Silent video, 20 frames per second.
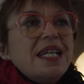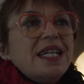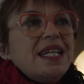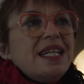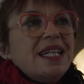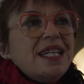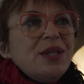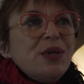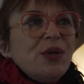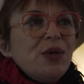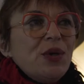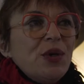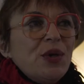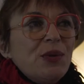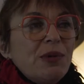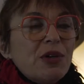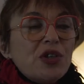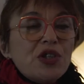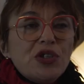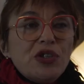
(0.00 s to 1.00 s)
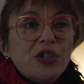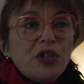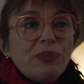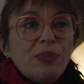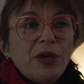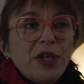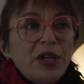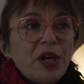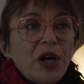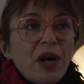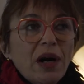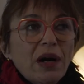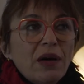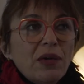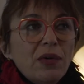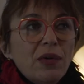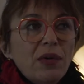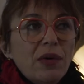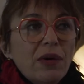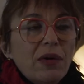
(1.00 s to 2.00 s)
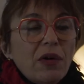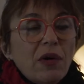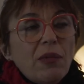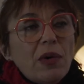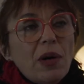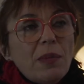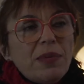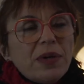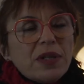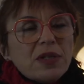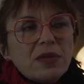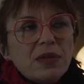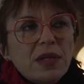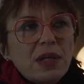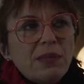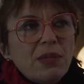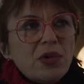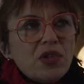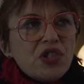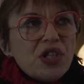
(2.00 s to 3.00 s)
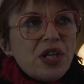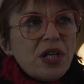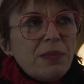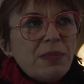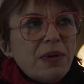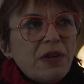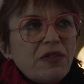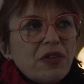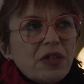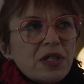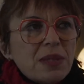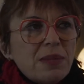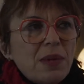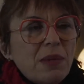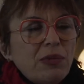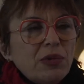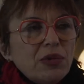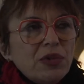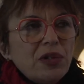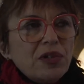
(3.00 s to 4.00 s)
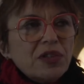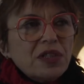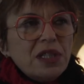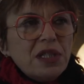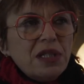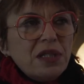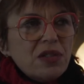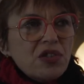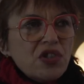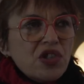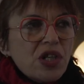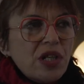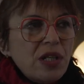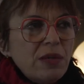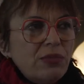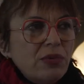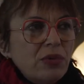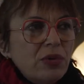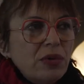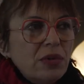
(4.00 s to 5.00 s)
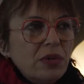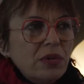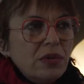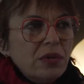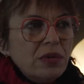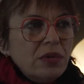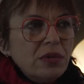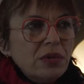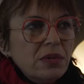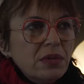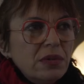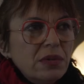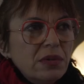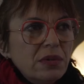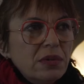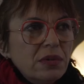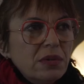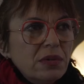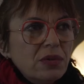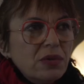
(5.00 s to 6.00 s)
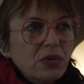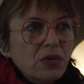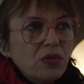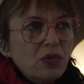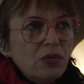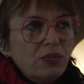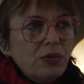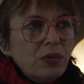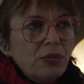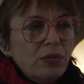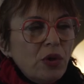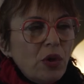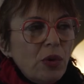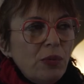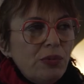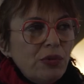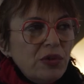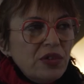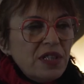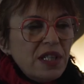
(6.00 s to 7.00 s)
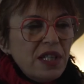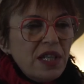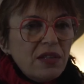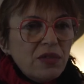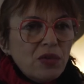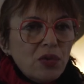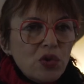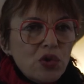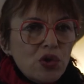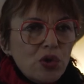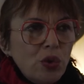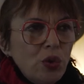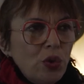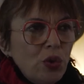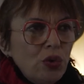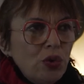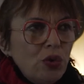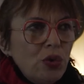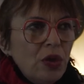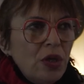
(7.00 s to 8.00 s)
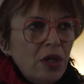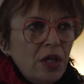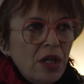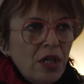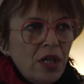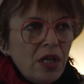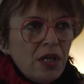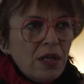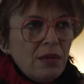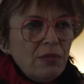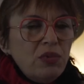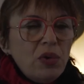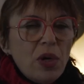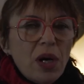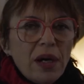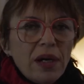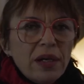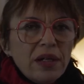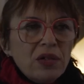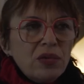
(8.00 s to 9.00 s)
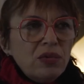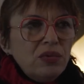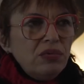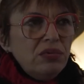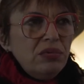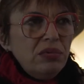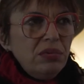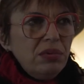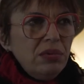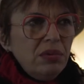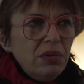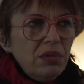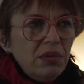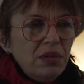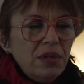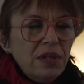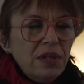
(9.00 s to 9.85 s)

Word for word: Et euh, bah, j'étais de peinard. Euh, alors moi personnellement, j'y allais pas forcément pour danser. Hein, j'y allais pour euh, surtout pour me reposer, être au chaud, boire un coup.